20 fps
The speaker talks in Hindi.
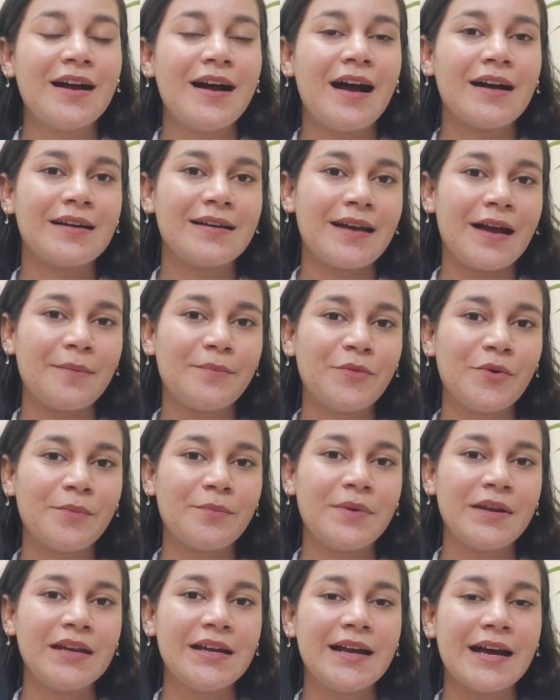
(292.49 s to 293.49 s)
अगर आपको
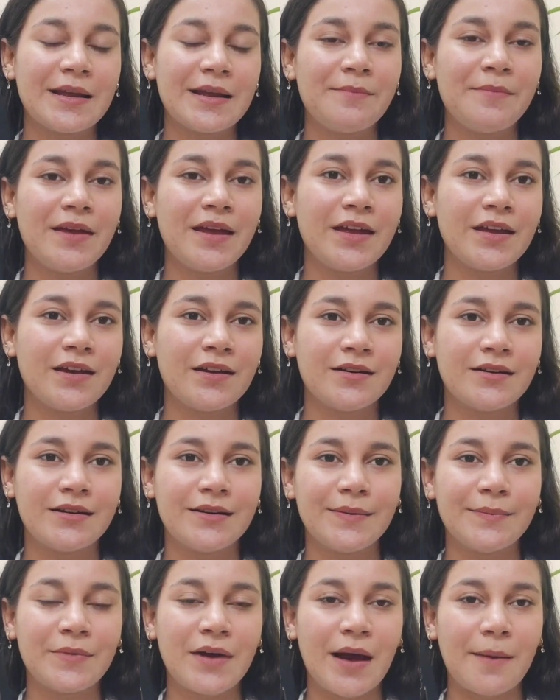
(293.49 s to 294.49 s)
अपने घर में
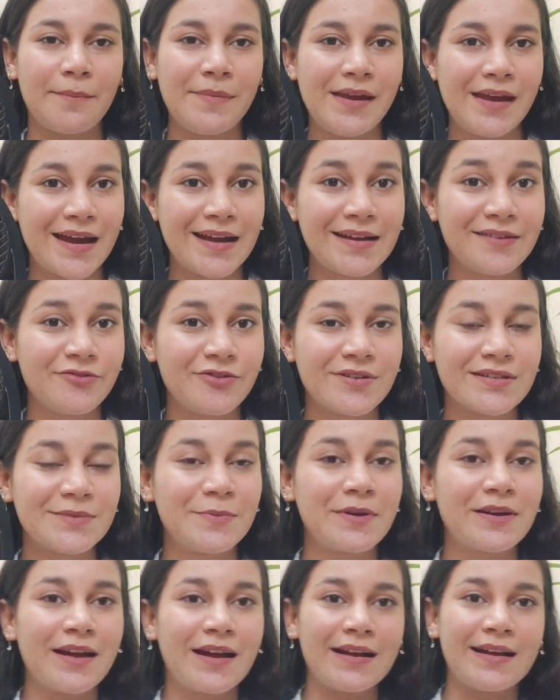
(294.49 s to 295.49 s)
आपकी एंट्रेंस
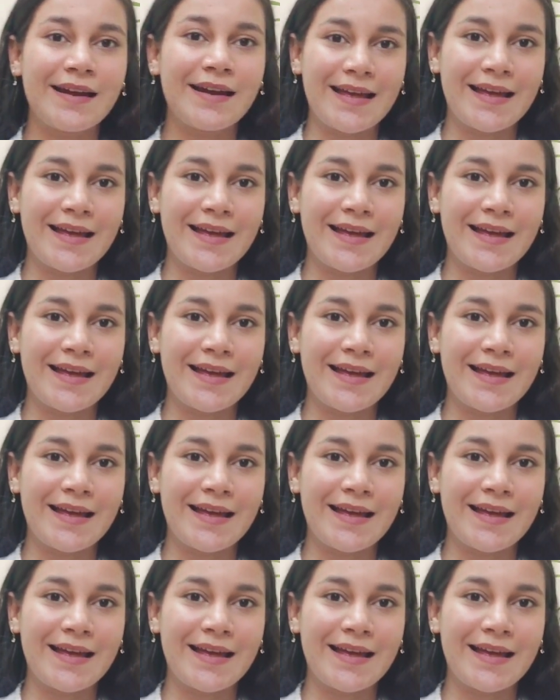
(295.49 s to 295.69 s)
पर अगर